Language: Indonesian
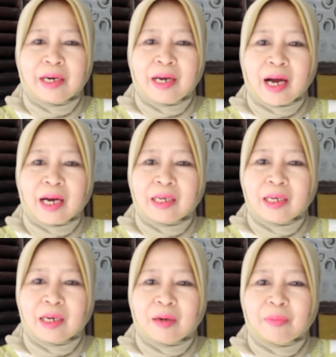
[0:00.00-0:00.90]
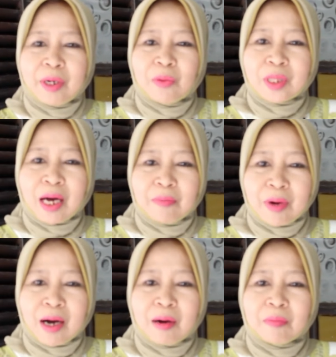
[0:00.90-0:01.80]
yang lebih
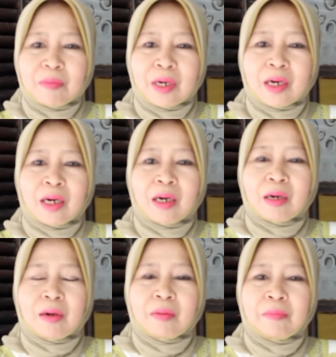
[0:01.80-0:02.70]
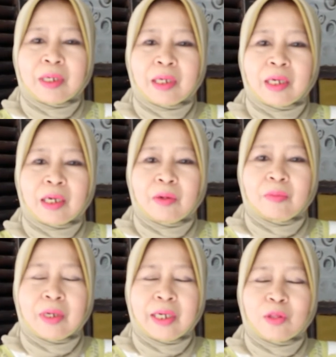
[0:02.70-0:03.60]
utama meng, meng,
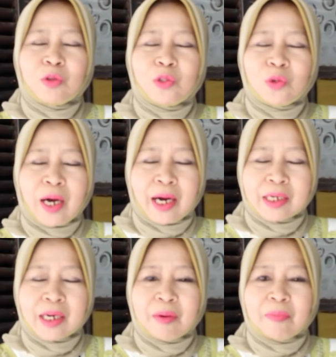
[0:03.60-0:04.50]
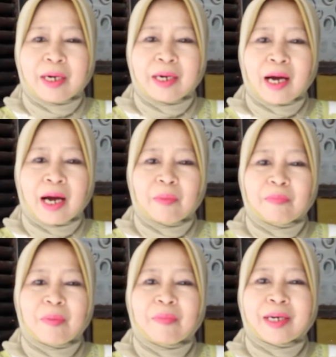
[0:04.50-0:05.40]
ditujukan kepada
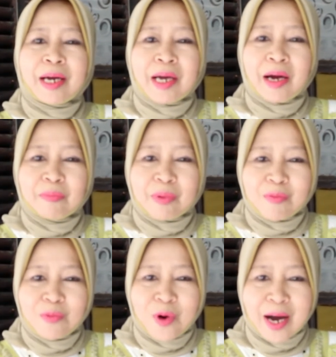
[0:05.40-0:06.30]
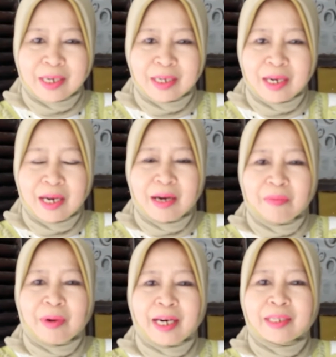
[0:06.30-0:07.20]
pemberdayaan perempuan
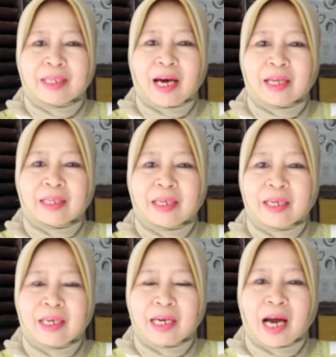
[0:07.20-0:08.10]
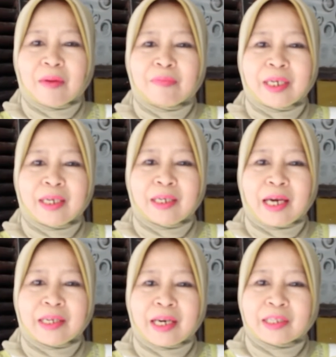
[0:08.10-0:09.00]
pada saat ini kami
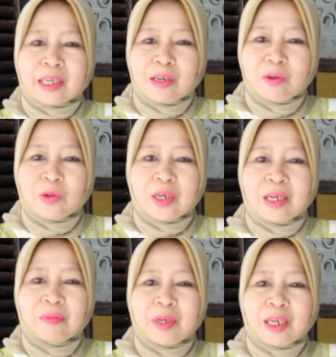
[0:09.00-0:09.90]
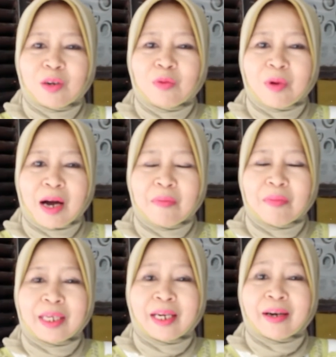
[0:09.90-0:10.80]
Yayasan Nurul Ilmi Umah
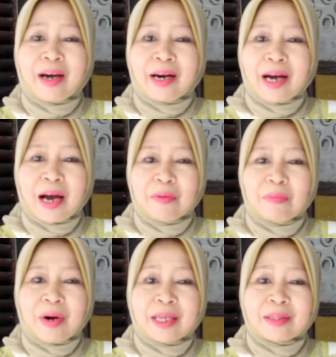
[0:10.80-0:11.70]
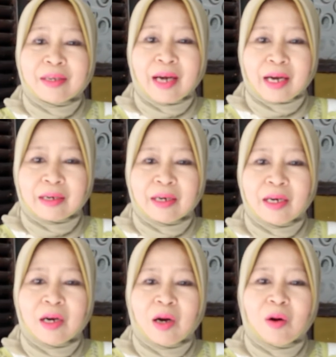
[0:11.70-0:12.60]
menyelenggarakan pelatihan
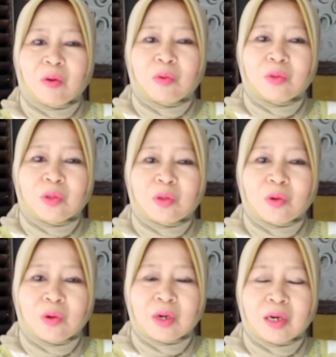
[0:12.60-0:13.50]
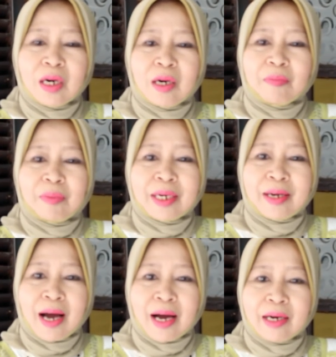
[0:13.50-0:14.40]
untuk
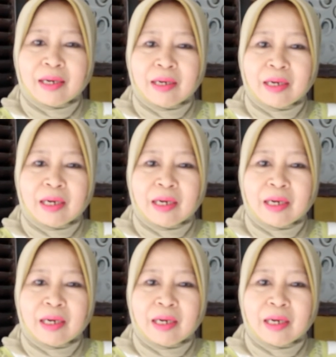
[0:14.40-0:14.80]
bidang